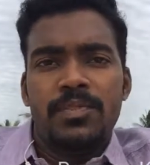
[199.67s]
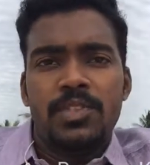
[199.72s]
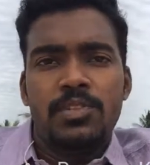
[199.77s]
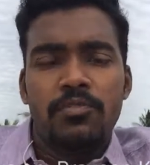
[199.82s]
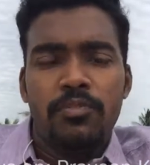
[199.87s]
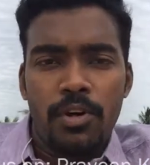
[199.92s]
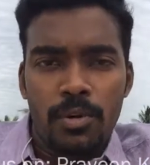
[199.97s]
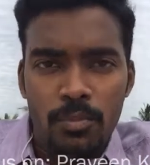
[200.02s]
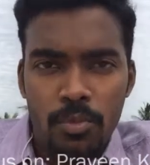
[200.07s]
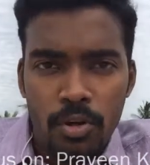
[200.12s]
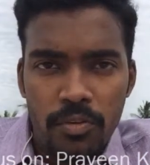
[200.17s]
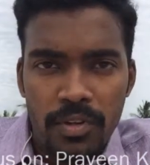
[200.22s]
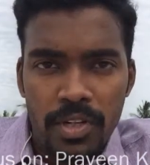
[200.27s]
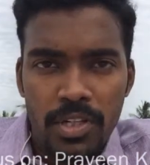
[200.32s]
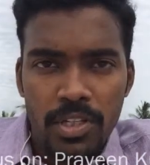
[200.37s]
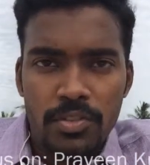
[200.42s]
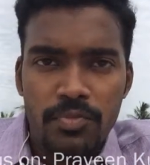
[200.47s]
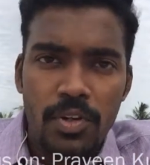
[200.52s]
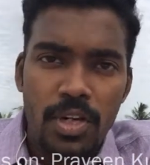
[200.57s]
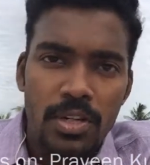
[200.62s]
ஸோ ஃபார் மோர்
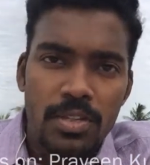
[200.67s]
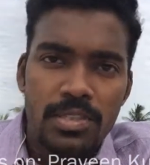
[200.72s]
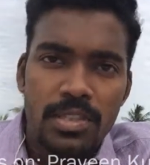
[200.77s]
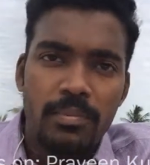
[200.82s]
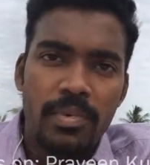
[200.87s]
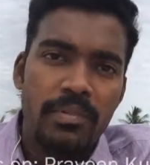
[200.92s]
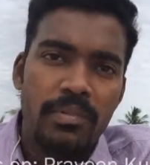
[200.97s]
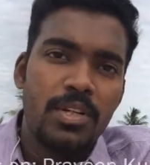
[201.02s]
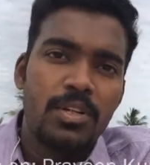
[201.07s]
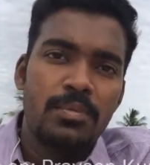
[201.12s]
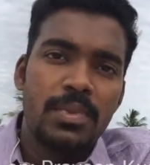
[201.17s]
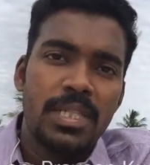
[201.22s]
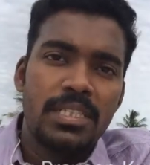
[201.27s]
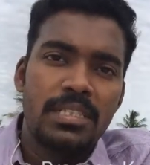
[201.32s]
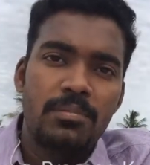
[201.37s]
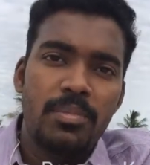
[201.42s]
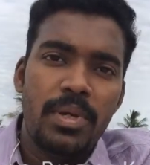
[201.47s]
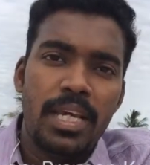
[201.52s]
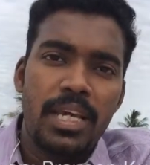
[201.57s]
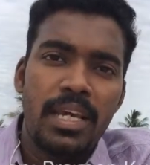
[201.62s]
வீடியோஸ் ஃபாலோவர்ஸ் அண்ட் பிரவீன் குமார்
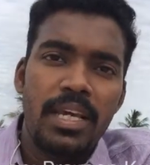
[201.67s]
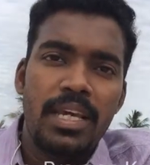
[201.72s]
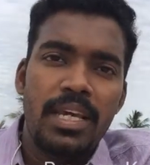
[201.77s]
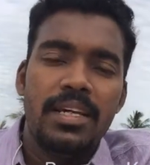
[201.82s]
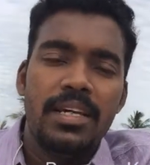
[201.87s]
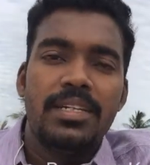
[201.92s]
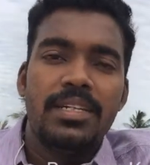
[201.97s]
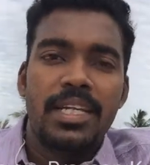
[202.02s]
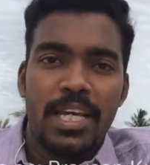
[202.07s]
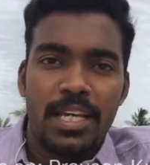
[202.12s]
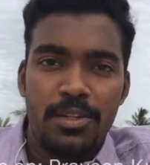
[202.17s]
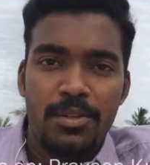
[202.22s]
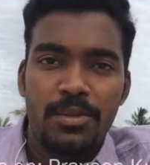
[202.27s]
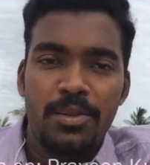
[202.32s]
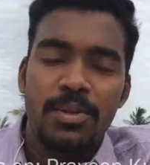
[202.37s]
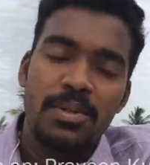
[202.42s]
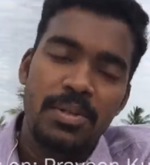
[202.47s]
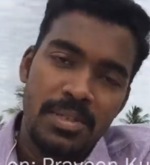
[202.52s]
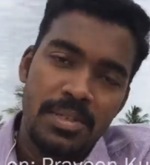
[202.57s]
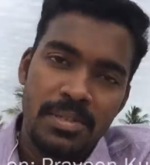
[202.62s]
சிபிகே தேங்க்யூ
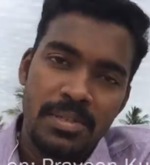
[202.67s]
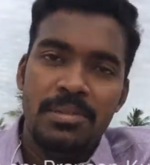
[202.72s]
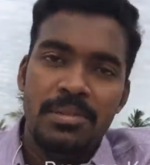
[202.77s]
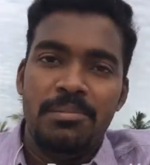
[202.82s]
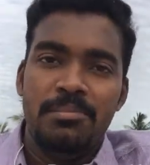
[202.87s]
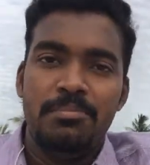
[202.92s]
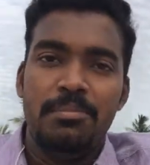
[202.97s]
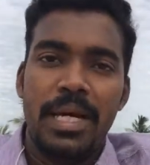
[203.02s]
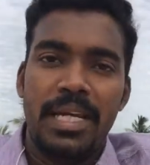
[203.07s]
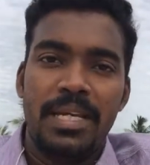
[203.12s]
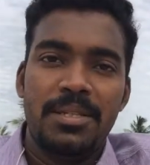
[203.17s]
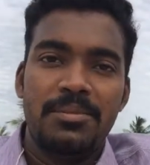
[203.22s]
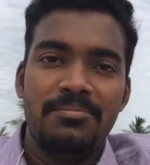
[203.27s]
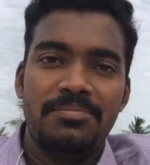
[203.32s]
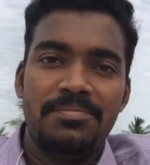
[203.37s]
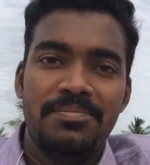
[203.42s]
பாய்